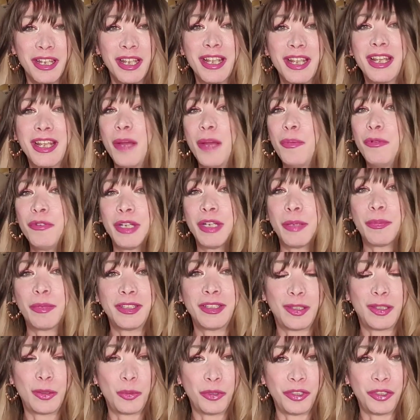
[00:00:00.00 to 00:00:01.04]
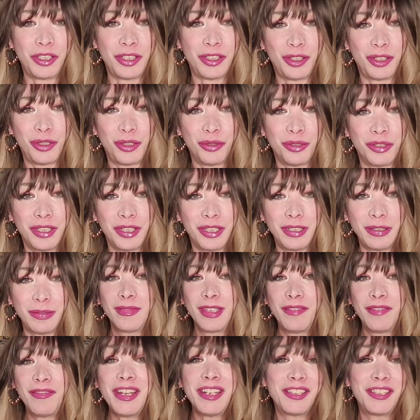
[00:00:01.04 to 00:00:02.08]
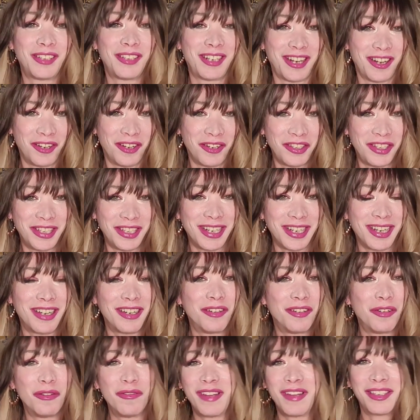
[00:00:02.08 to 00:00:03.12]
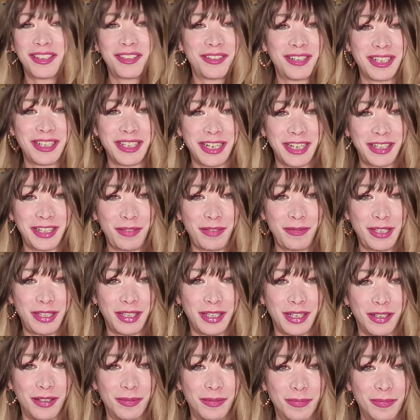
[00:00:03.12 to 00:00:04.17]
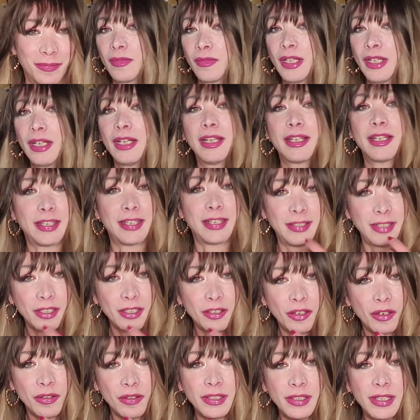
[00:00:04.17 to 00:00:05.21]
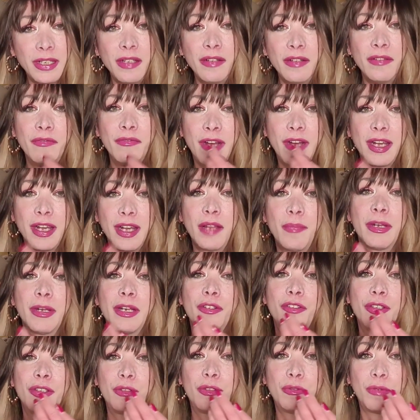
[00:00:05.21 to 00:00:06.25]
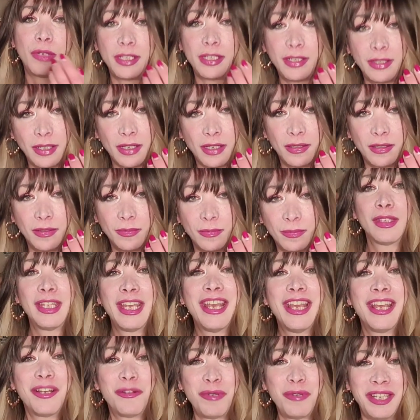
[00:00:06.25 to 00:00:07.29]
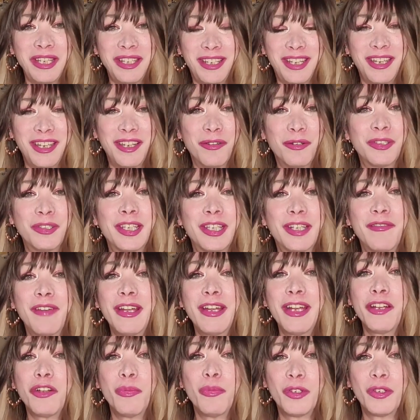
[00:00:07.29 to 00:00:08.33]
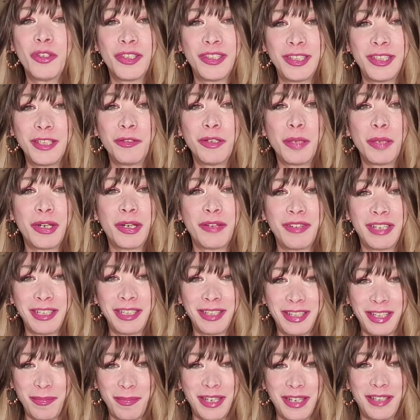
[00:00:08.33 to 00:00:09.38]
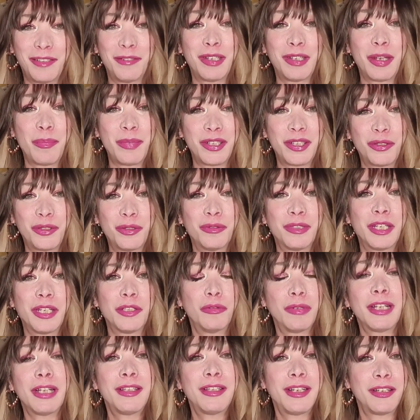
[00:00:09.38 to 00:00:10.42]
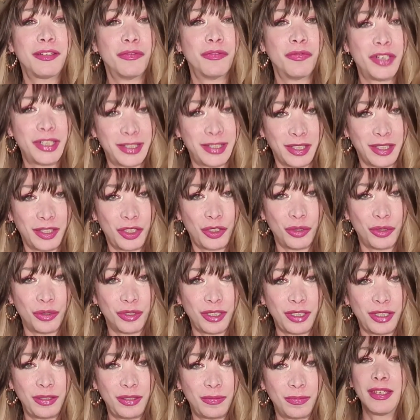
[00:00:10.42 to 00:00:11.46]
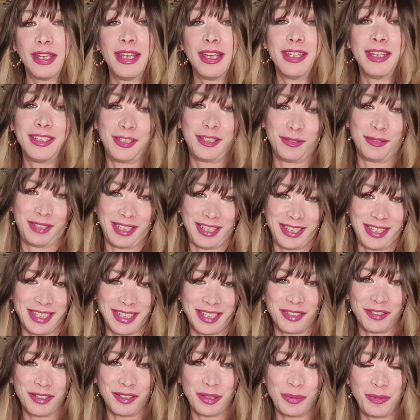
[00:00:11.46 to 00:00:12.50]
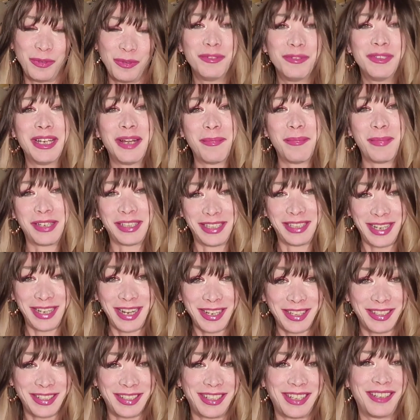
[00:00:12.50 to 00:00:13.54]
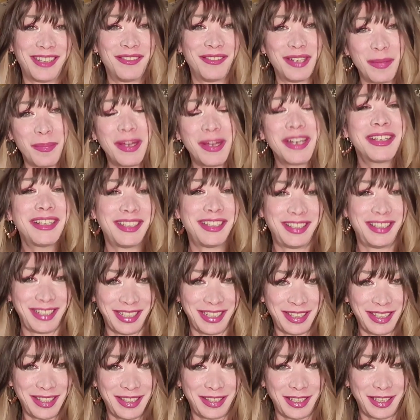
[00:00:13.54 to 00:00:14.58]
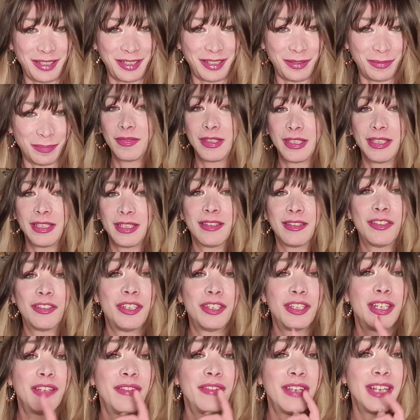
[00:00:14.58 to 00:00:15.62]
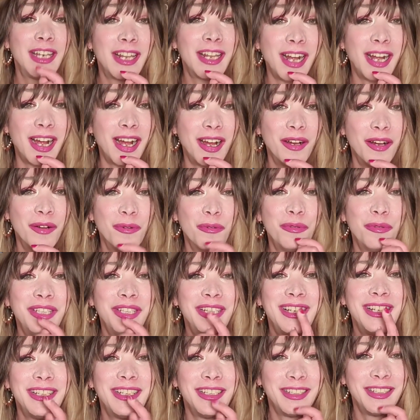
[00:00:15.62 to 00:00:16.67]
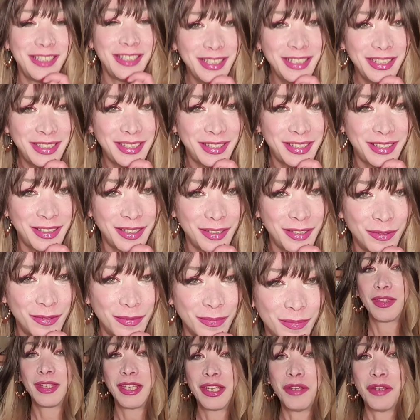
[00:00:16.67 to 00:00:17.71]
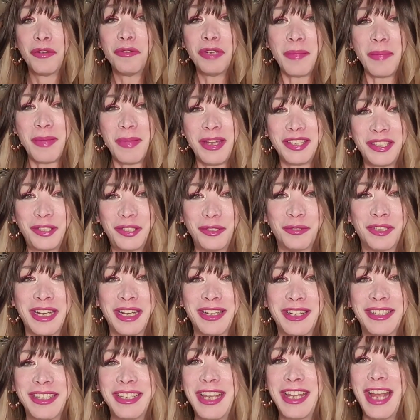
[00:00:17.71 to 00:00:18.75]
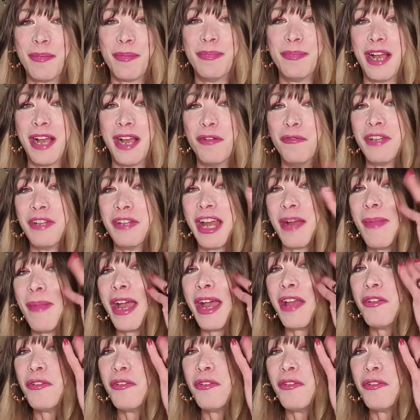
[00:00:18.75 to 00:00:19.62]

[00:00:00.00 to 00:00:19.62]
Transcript: ha più una predisposizione verso la logica o verso la creatività. La stessa cosa vale per la gestualità. Quindi, osservare come gesticola prevalentemente una persona durante le conversazioni, se utilizzando di più la parte destra, la parte sinistra, ci rivelerà utili indizi una persona che abbia una mano